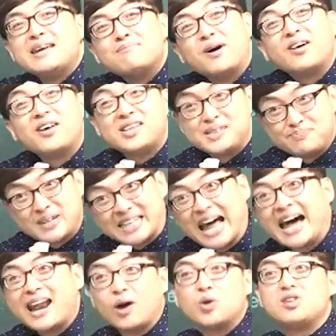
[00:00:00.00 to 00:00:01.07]
일이
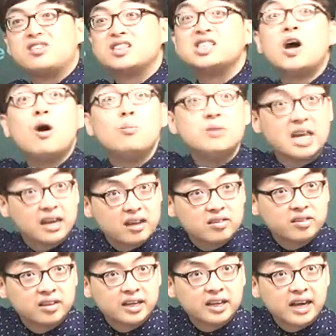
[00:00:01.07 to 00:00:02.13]
벌어집니다. 라고 여기서 처음
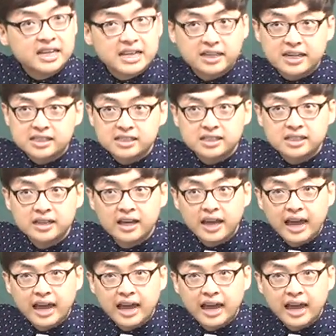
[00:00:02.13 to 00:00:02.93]
얘기했으니까. 이해됐지?